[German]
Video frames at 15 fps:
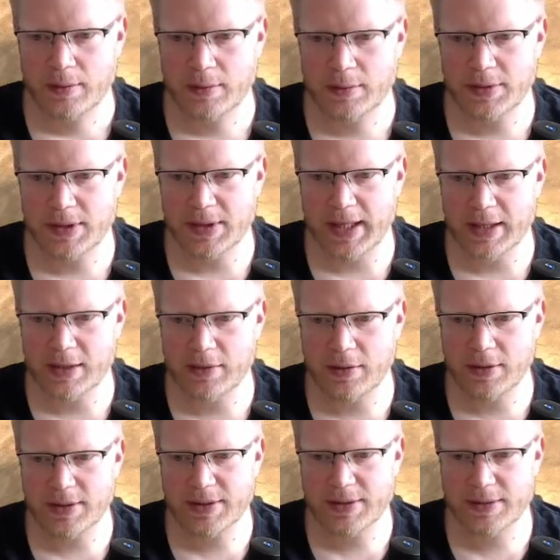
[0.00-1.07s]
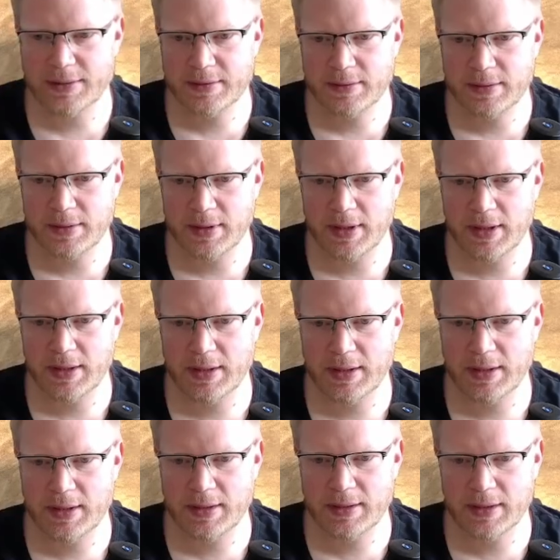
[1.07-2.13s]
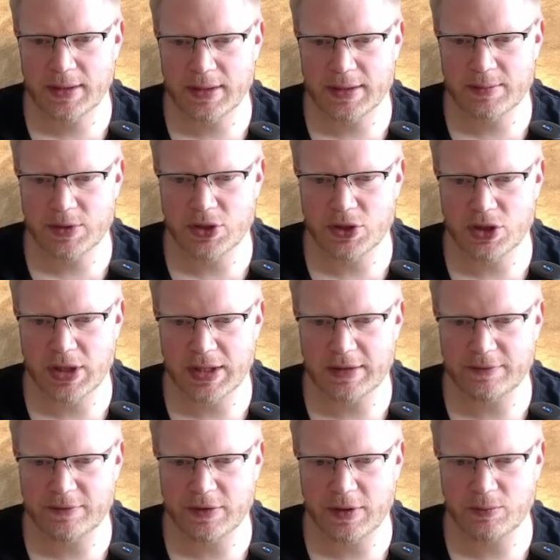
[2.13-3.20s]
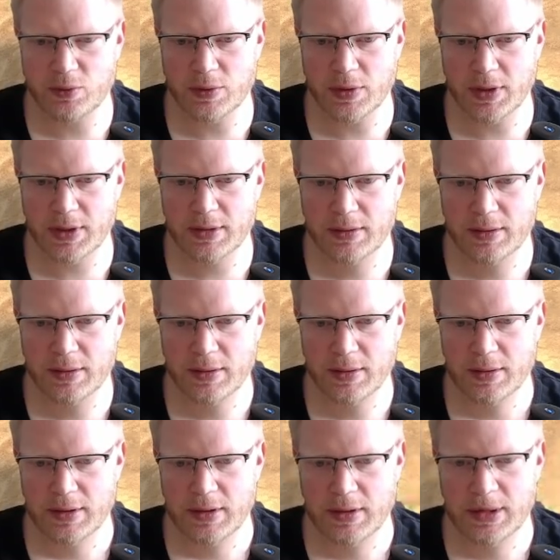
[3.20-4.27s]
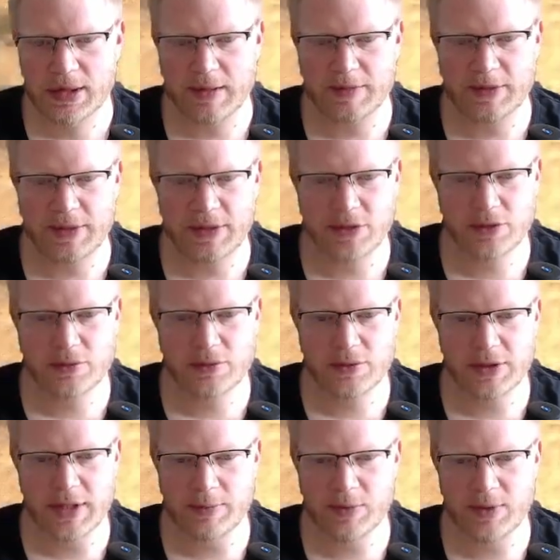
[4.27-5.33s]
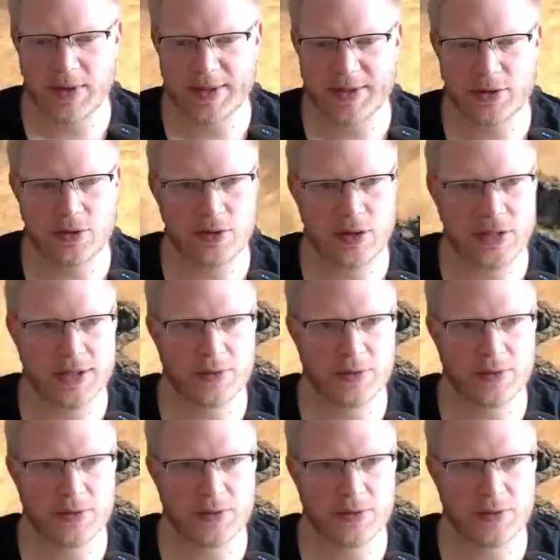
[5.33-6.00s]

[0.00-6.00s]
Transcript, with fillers: Und die drei Kongs. Ah, die kriegen jetzt ein bisschen Schaden hier von der Burg. Aber wir sehen schon, die Upgrades sind schon ganz